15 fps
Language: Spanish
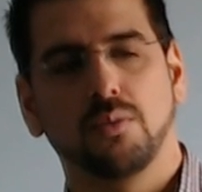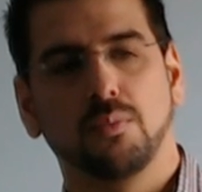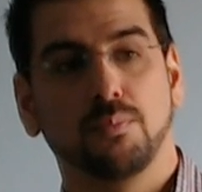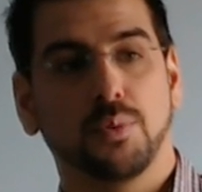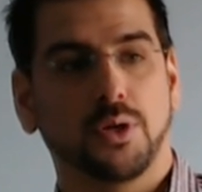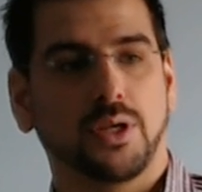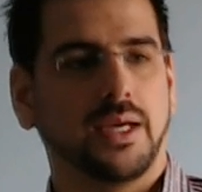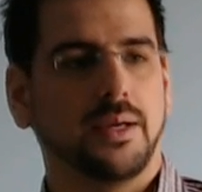
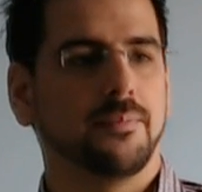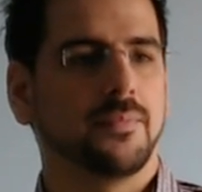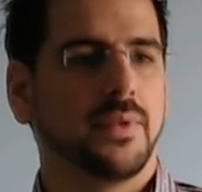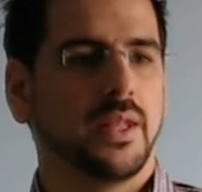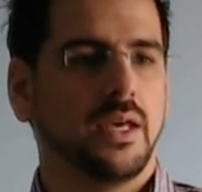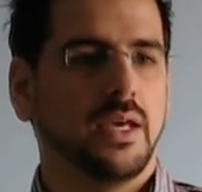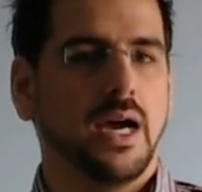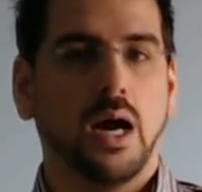porque
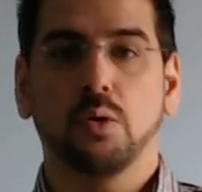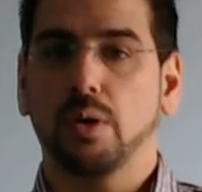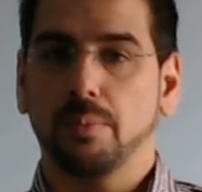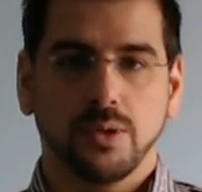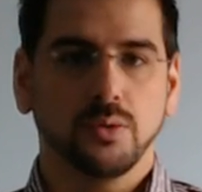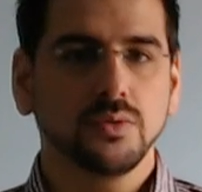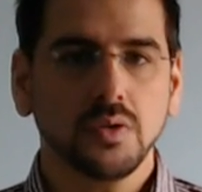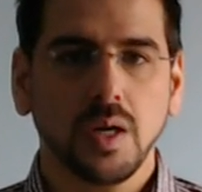aunque
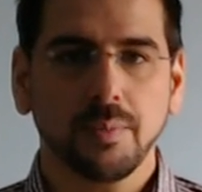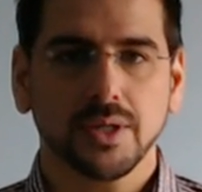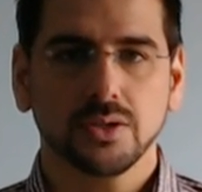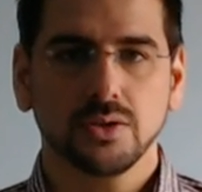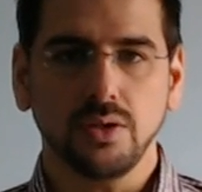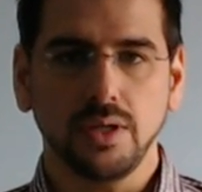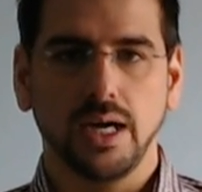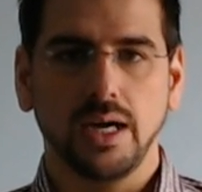pregunte una
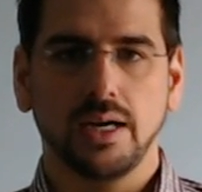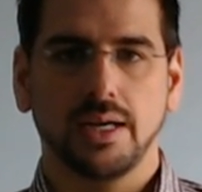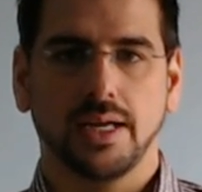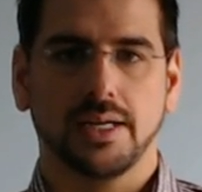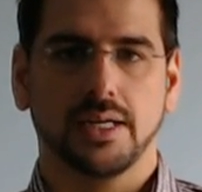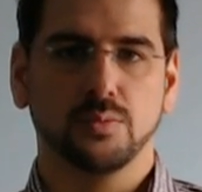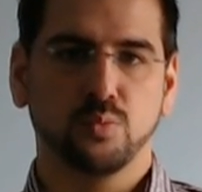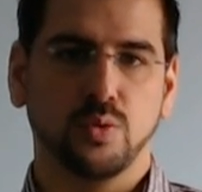persona, la
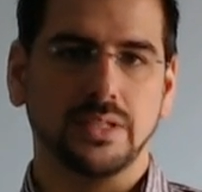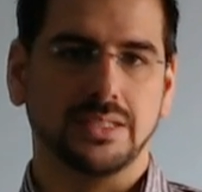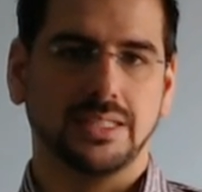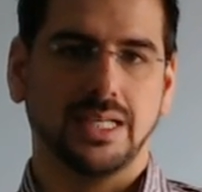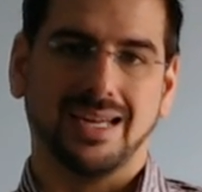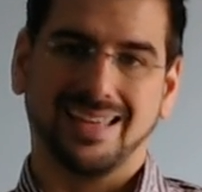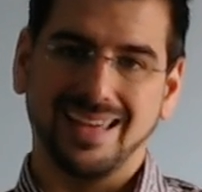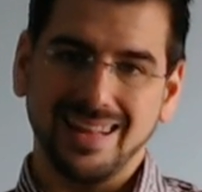
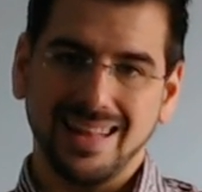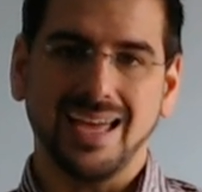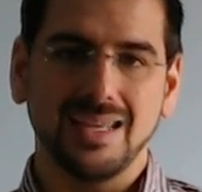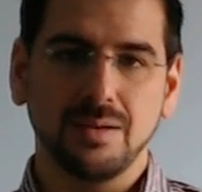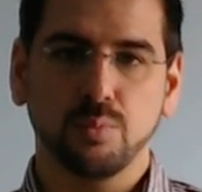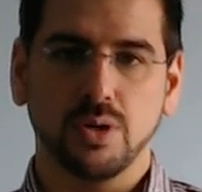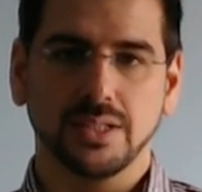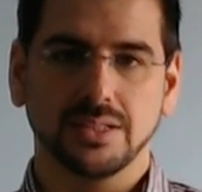respuesta queda ahí
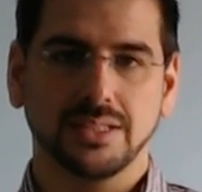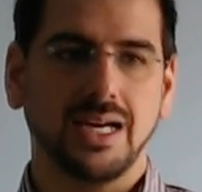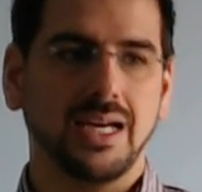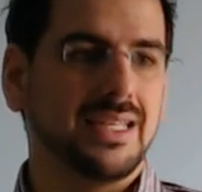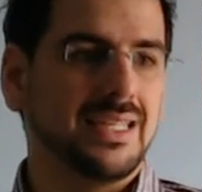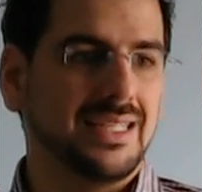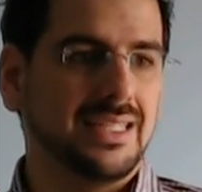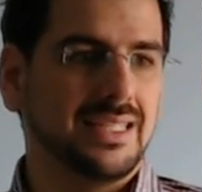puesta
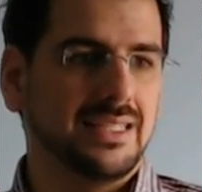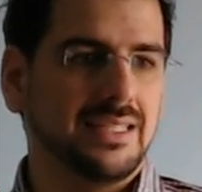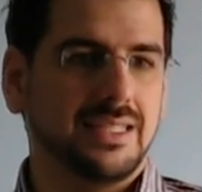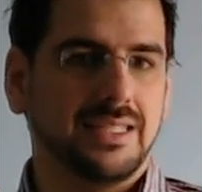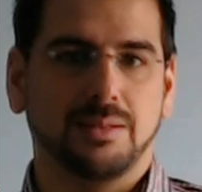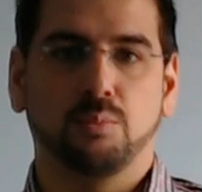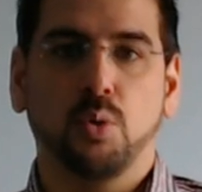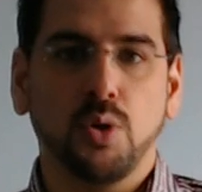y,
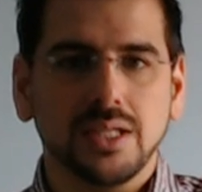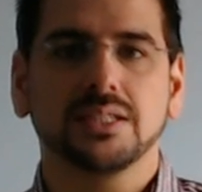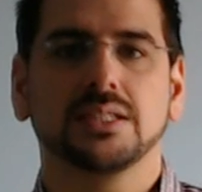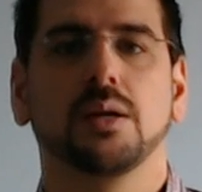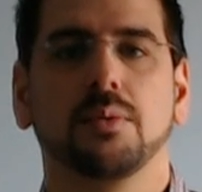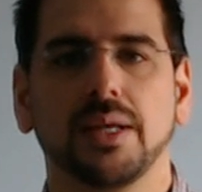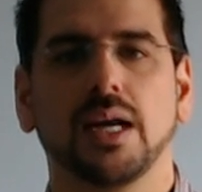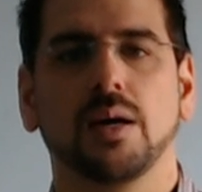y puede
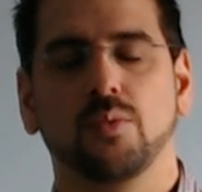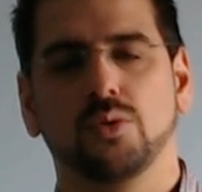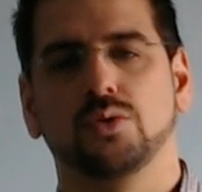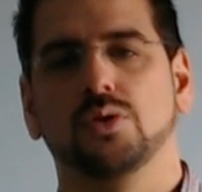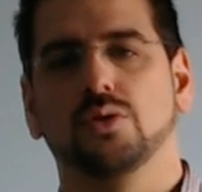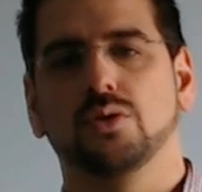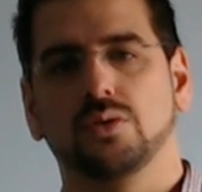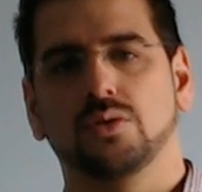servir a
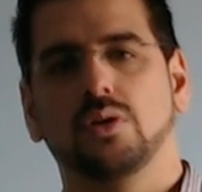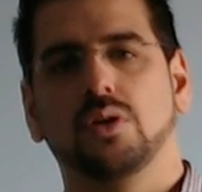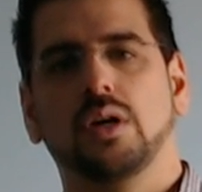muchos.